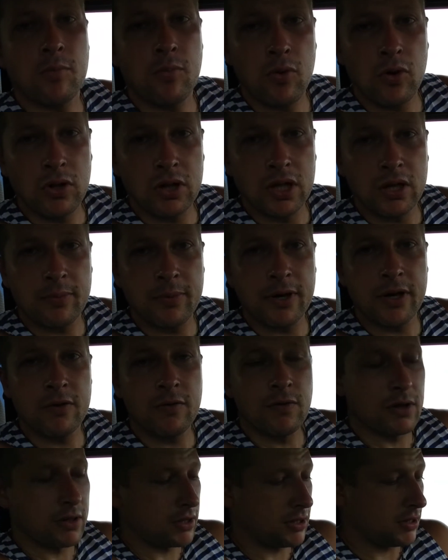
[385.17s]
Полный
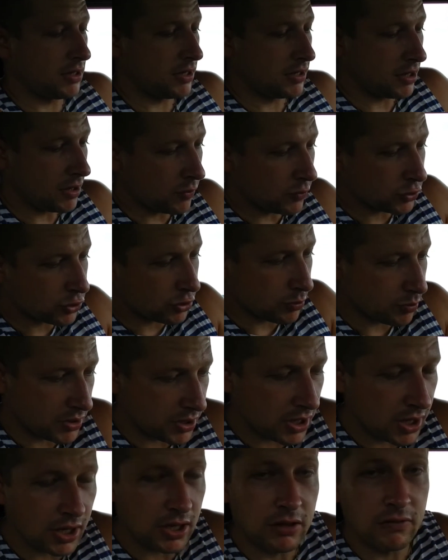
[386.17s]
привод для того, чтобы
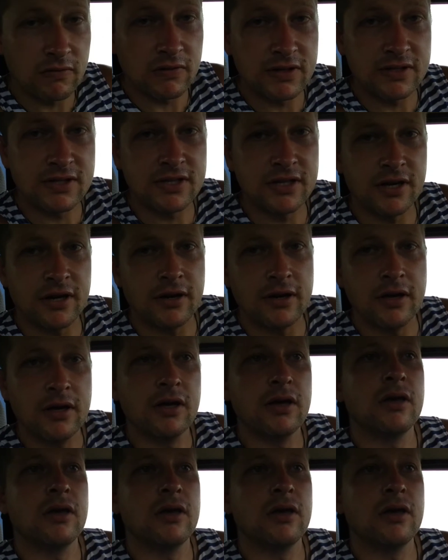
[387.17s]
ехала везде.